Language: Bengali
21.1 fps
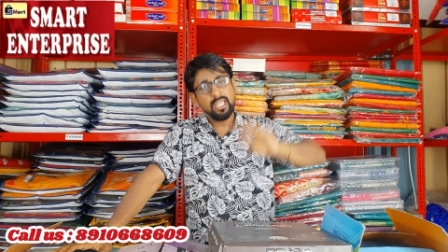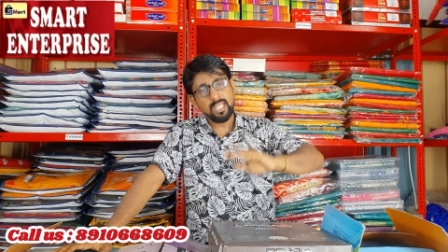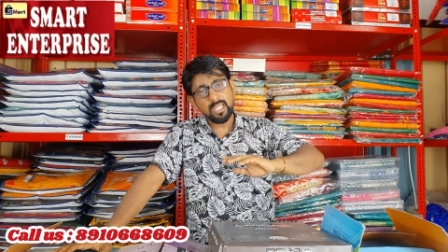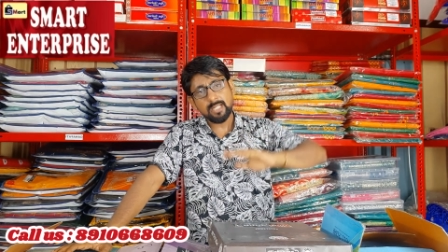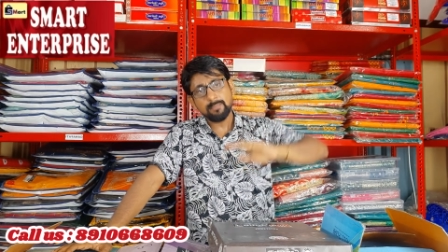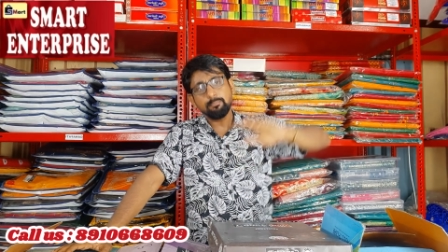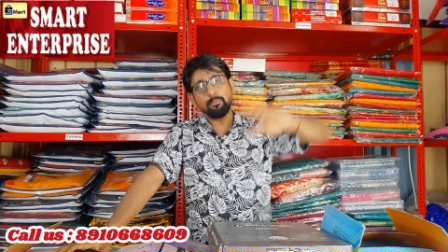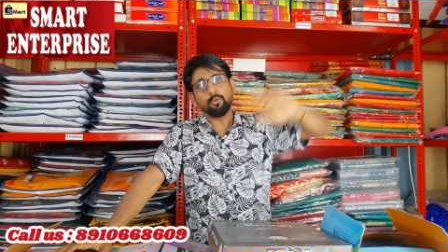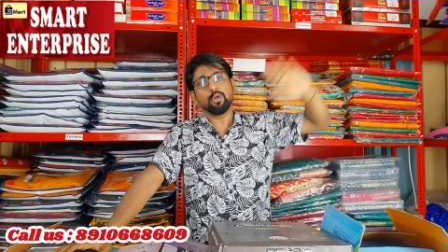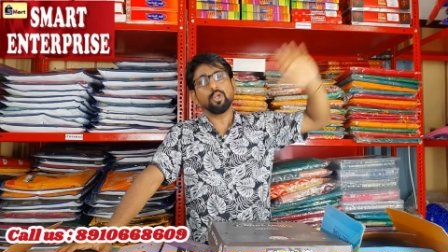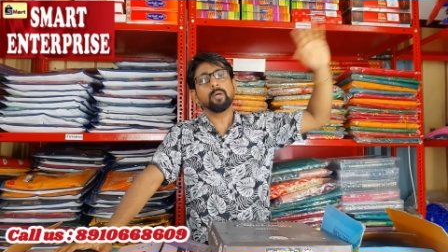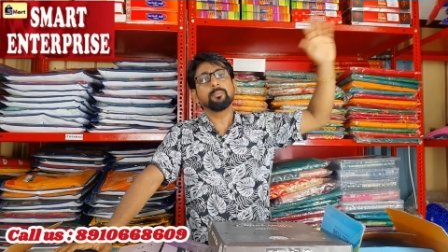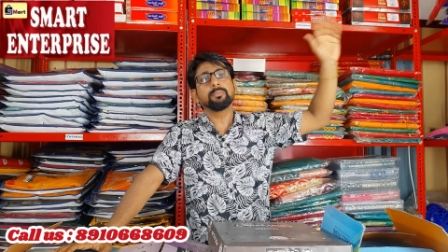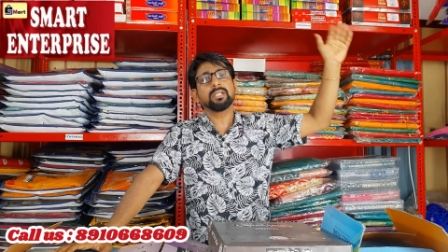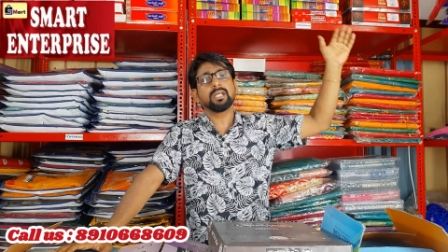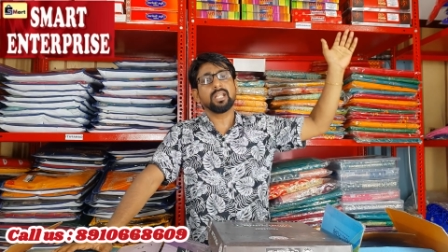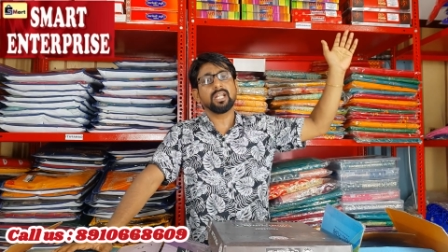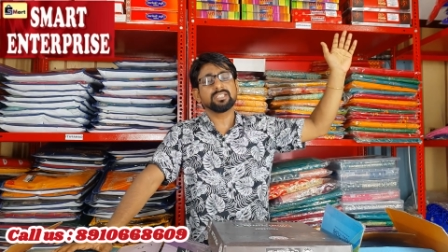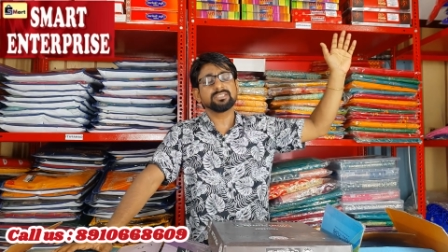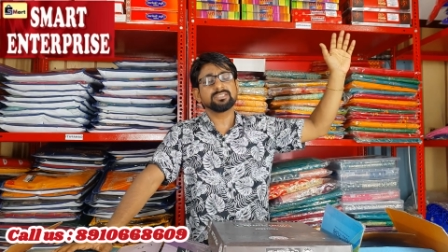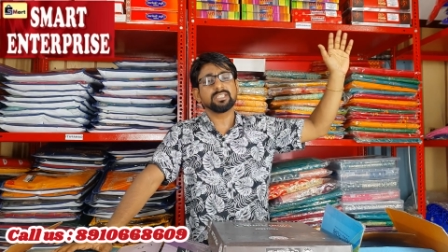এরপরেও আমাদের
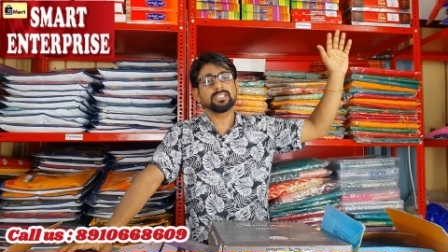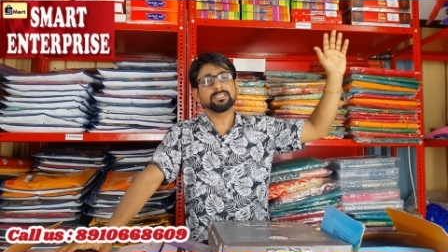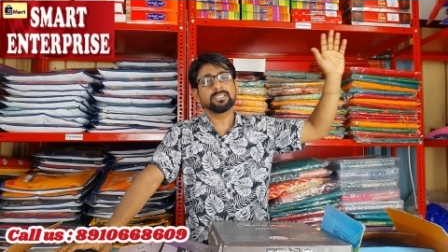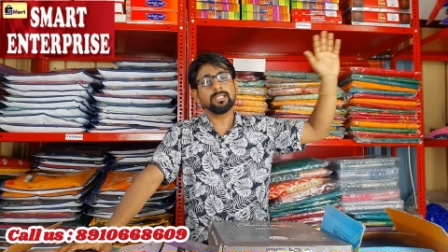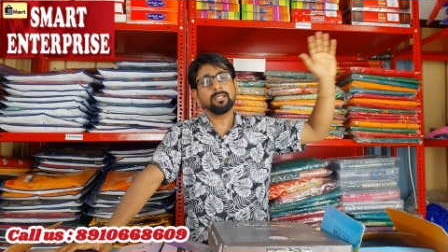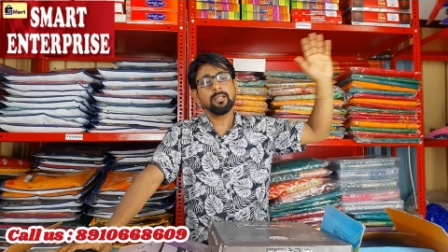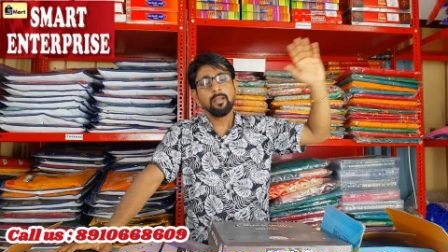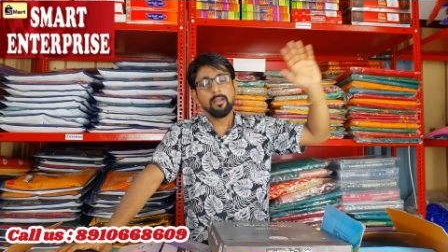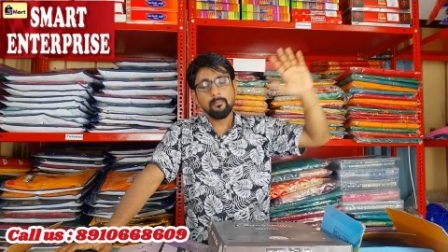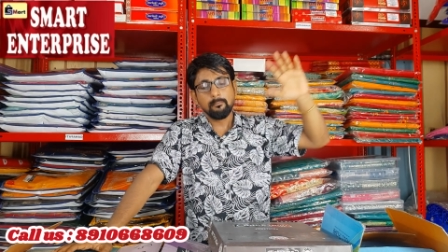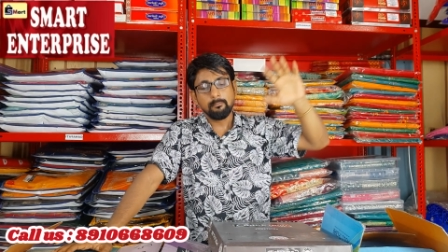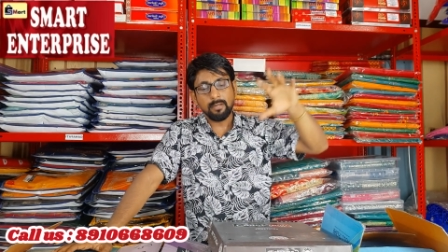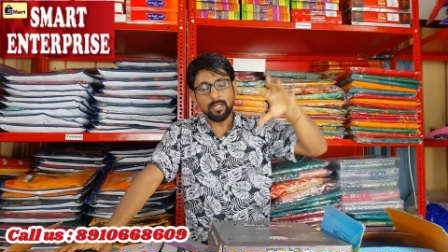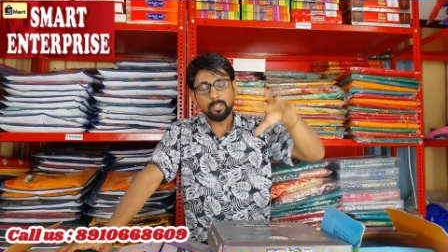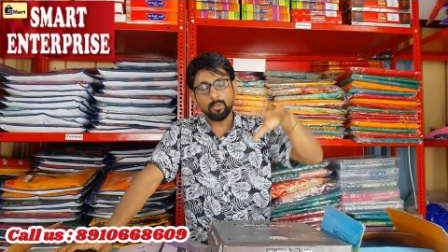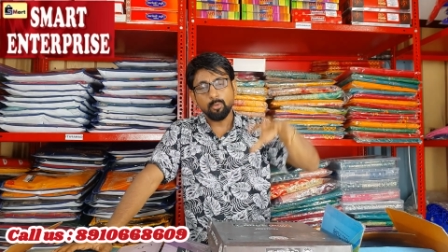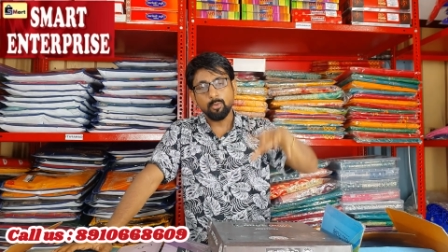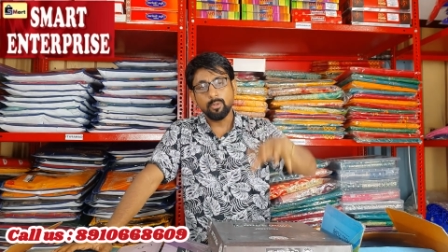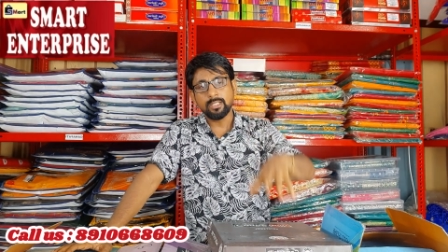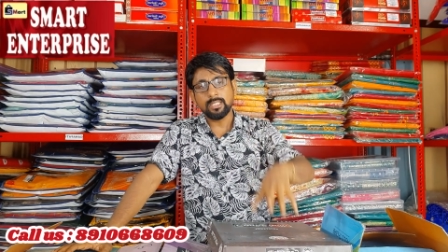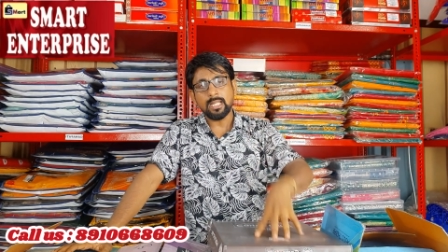কালেকশন আছে বাট
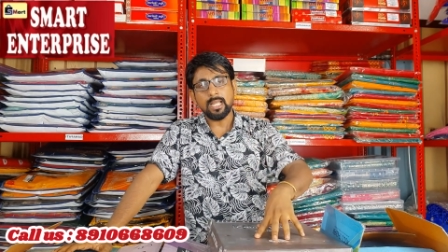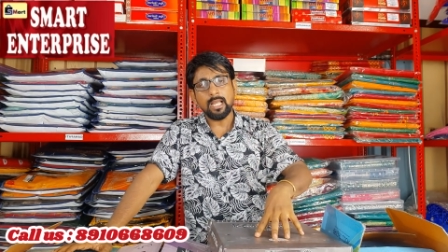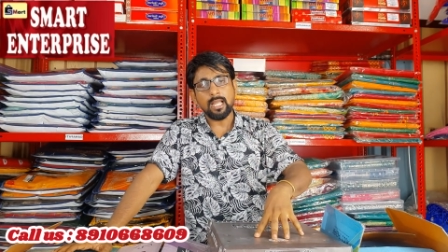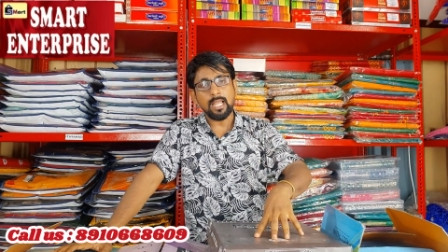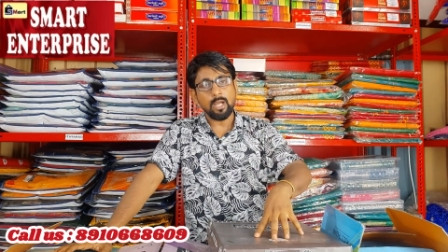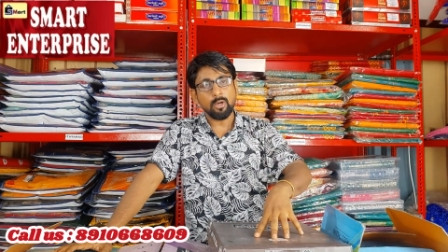ওইটা